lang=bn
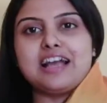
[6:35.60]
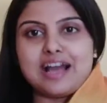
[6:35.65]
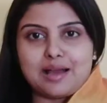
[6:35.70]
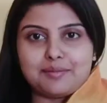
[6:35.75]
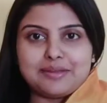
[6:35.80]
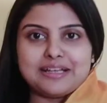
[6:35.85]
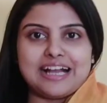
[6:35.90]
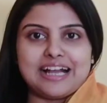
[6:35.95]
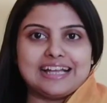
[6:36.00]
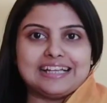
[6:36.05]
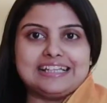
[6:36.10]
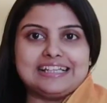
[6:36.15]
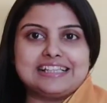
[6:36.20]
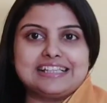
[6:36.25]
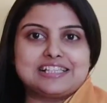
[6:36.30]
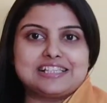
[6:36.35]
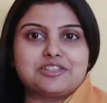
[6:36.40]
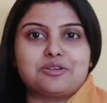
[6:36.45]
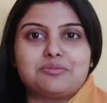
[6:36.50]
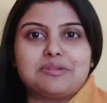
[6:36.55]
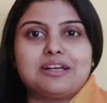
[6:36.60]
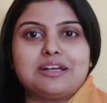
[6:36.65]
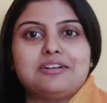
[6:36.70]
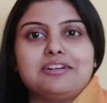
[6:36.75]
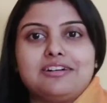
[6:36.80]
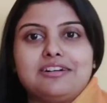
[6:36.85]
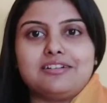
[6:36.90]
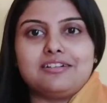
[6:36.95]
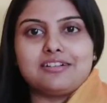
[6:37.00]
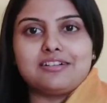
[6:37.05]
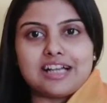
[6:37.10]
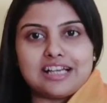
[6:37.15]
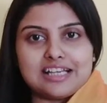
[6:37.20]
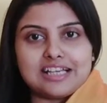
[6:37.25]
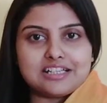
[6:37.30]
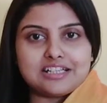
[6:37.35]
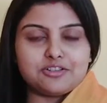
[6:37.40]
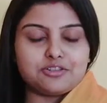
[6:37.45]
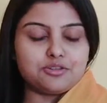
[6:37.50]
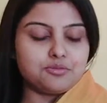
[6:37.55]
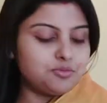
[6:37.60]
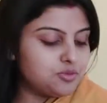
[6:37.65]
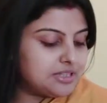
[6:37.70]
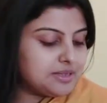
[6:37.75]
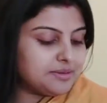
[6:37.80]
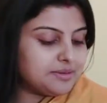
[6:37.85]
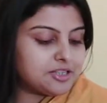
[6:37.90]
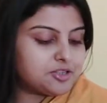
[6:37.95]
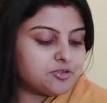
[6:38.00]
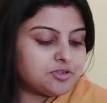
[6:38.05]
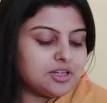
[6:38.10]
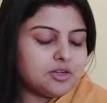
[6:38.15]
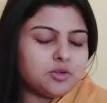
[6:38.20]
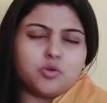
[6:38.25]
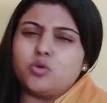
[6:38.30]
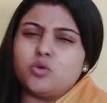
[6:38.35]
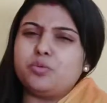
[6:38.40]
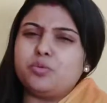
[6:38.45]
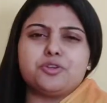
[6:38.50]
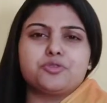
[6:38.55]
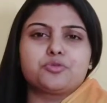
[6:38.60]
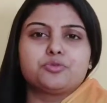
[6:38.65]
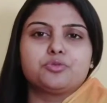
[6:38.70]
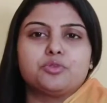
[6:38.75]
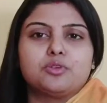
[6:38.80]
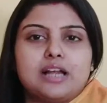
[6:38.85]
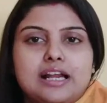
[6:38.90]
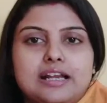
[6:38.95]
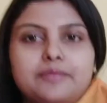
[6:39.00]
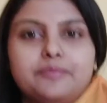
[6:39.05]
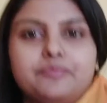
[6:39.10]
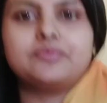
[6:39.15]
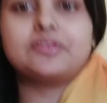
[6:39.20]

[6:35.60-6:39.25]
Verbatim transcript: আমি গায়ে নিচ্ছি তোমরা কালারটা হয়তো বুঝতে পারছো না খুবই সুন্দর আর